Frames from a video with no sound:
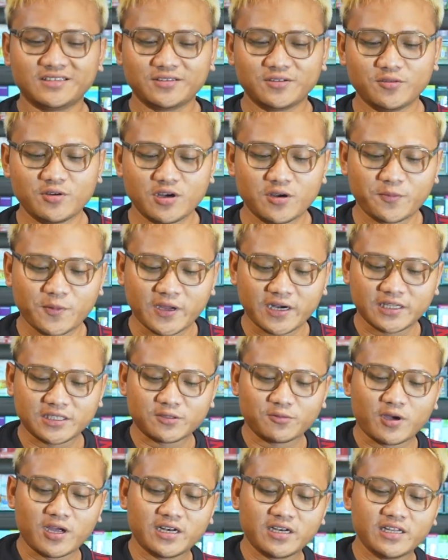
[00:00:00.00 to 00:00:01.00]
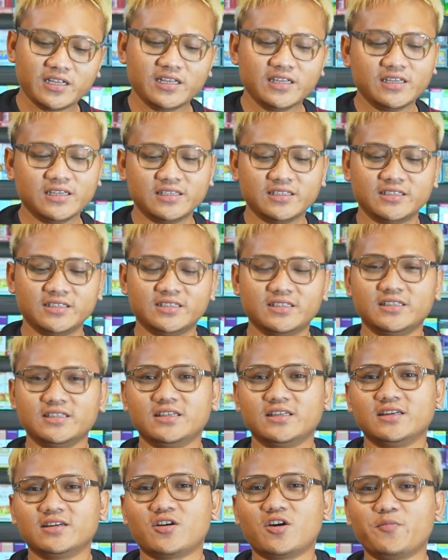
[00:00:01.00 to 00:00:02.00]
Gua Paris Wandi.
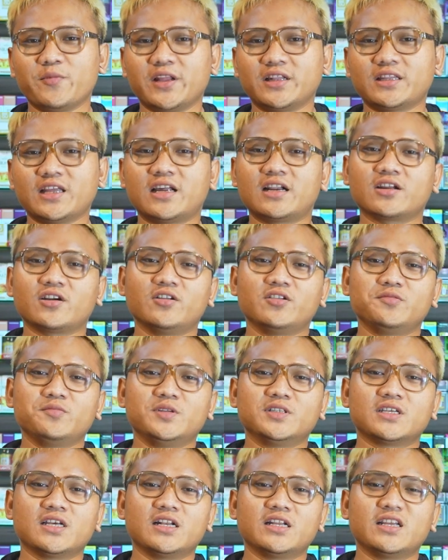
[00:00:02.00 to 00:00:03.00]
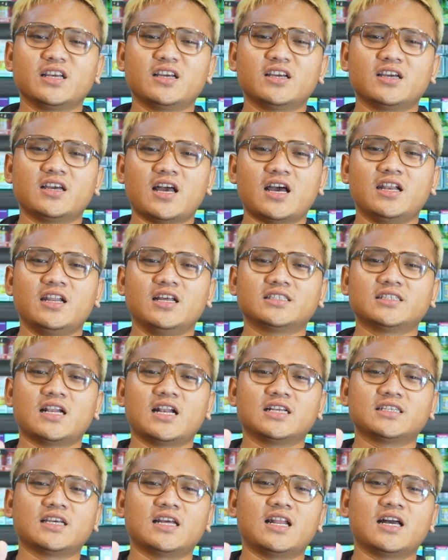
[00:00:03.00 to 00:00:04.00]
Komentar kalau misalnya ada
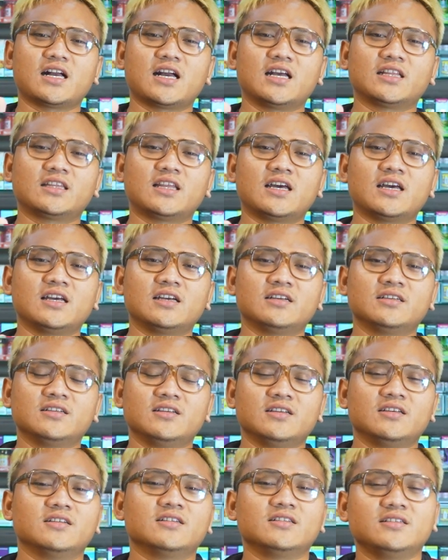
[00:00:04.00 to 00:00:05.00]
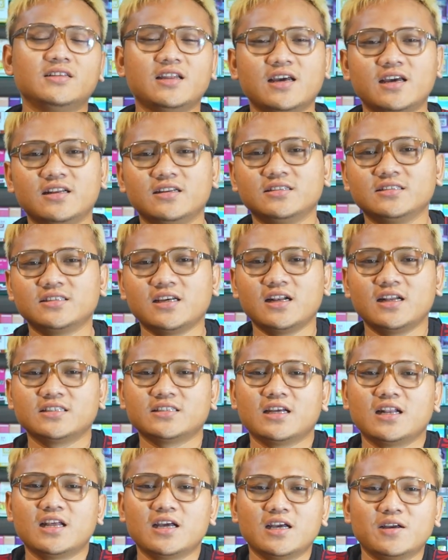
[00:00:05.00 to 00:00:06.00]
salah-salah kata dan
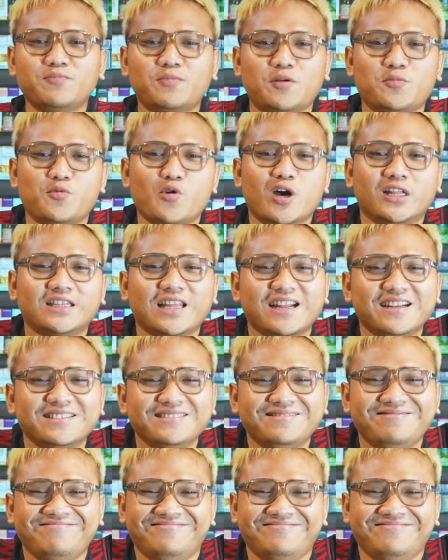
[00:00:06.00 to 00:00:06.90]
salah-salah perbuatan.